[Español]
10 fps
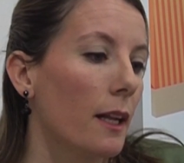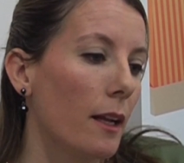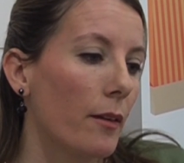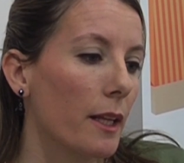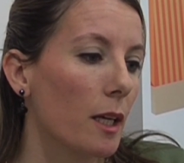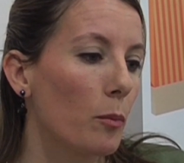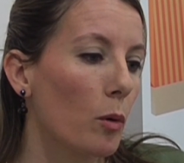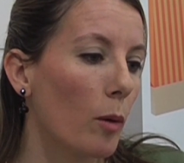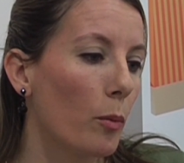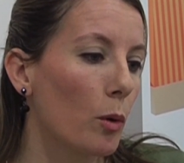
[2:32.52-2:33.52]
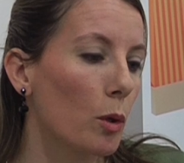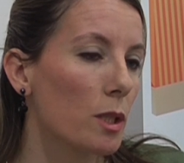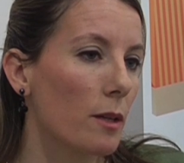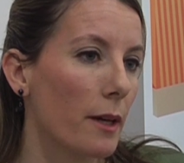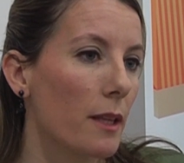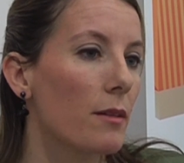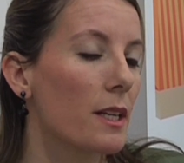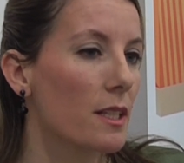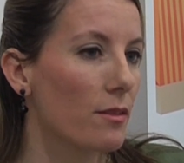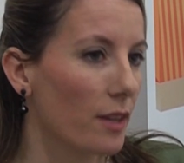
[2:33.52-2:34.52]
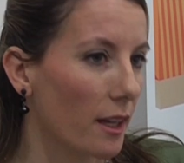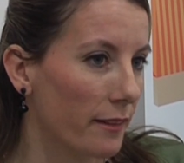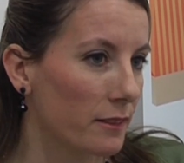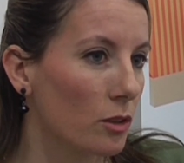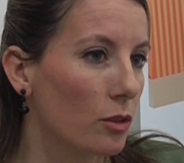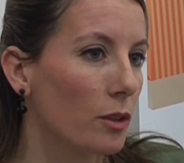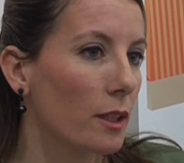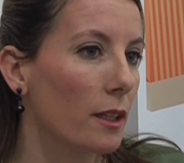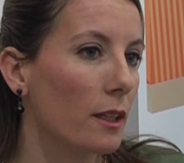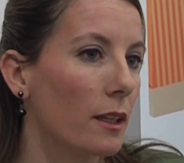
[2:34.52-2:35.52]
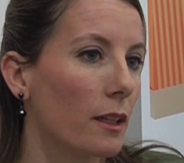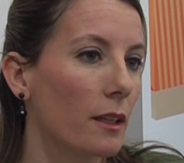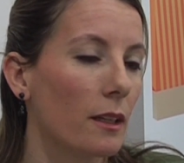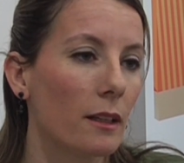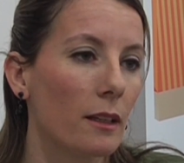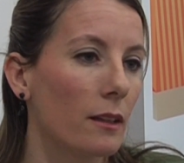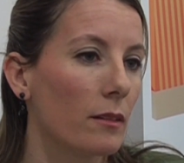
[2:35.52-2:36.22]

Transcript: La verdad que poco a poco se va diversificando y,